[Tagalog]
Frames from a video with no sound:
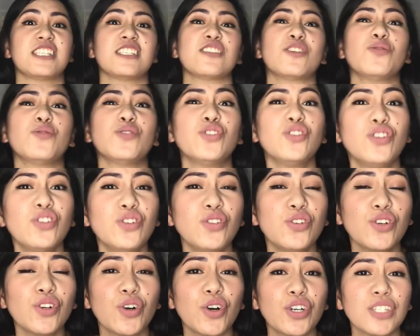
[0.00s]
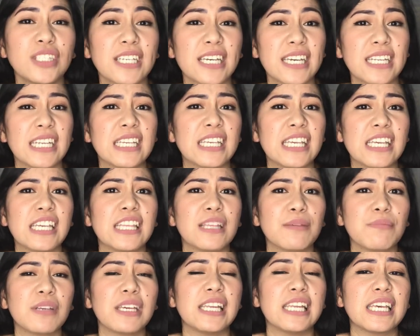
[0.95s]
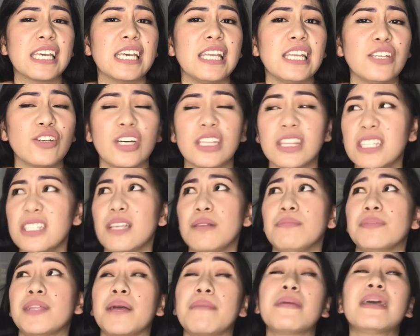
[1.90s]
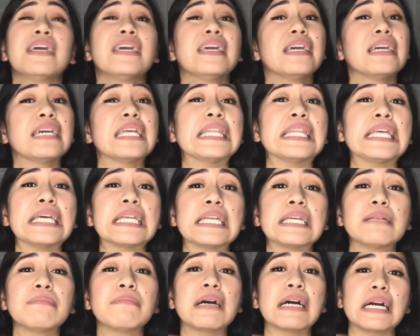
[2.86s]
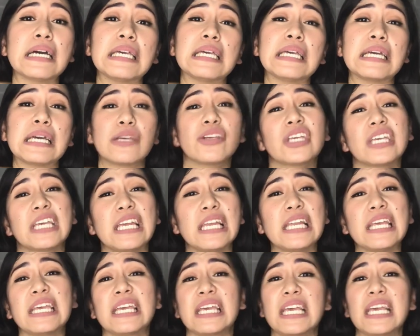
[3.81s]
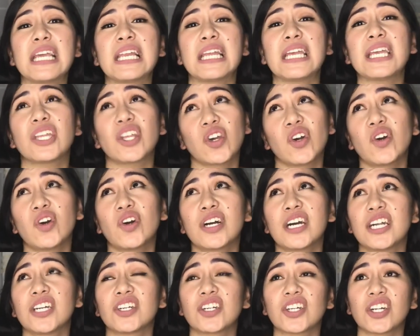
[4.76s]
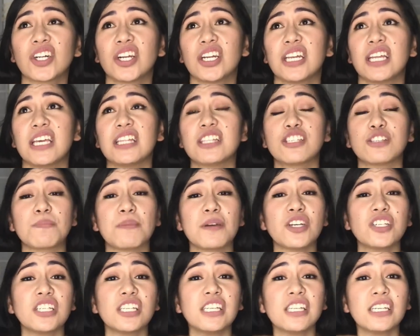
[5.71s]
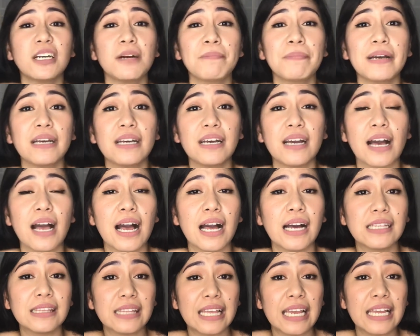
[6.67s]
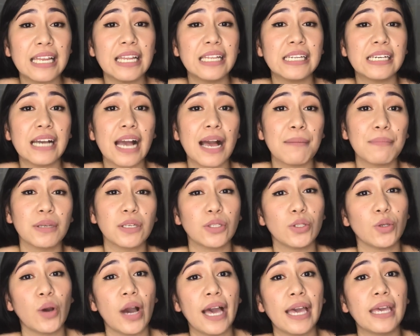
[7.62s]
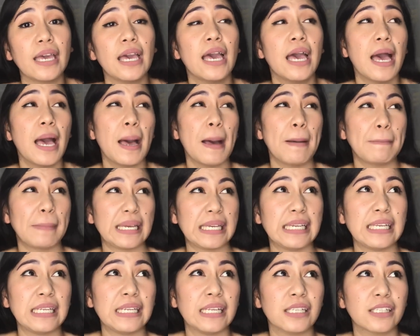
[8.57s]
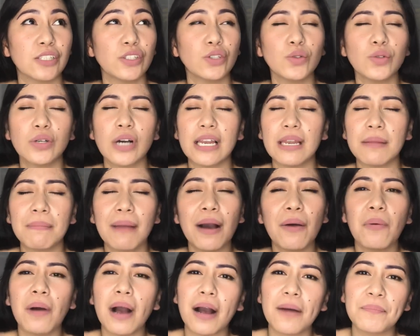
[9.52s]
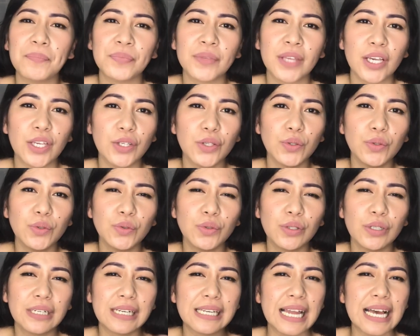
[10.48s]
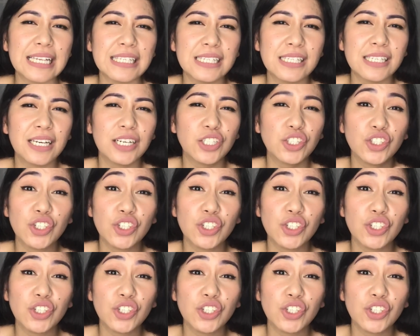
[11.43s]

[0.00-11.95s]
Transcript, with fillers: So yun yung cause kaya nangingitim yung kilikili niyo. At the same time, hindi rin makahinga yung kilikili nyo. Ganun. And especially kapag ka ang tela na gamit niyo ay mainit. Yung halimbawa, yung klase ng